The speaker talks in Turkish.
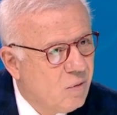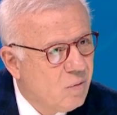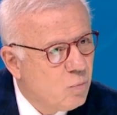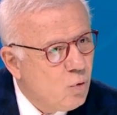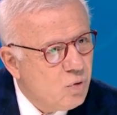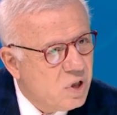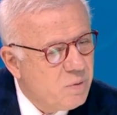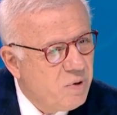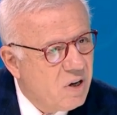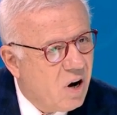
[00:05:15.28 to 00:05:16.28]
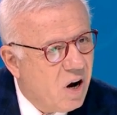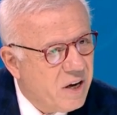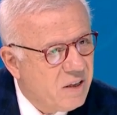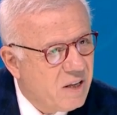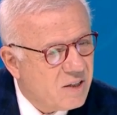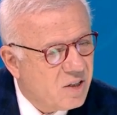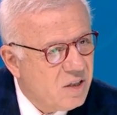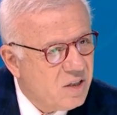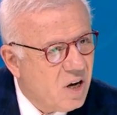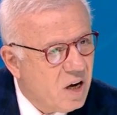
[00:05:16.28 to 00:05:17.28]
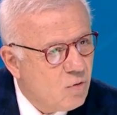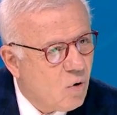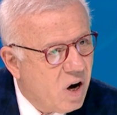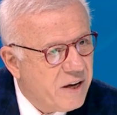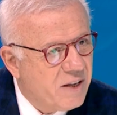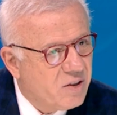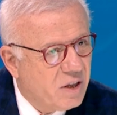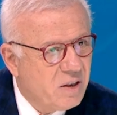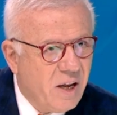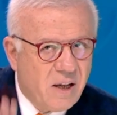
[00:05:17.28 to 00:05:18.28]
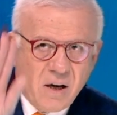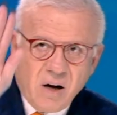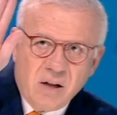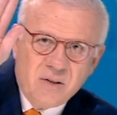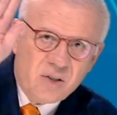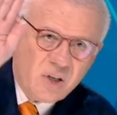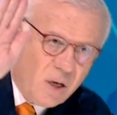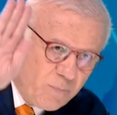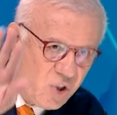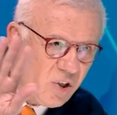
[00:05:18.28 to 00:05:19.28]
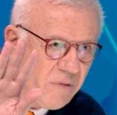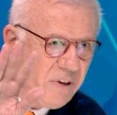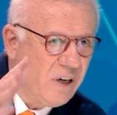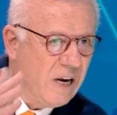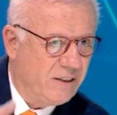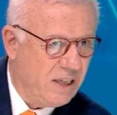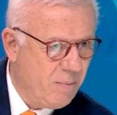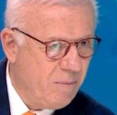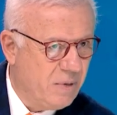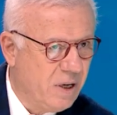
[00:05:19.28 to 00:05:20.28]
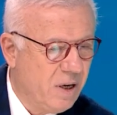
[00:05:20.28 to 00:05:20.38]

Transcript: Bugün siz birine hain dersiniz, yarın o hain etiketi alnınıza yapıştırabilirler tamam mı?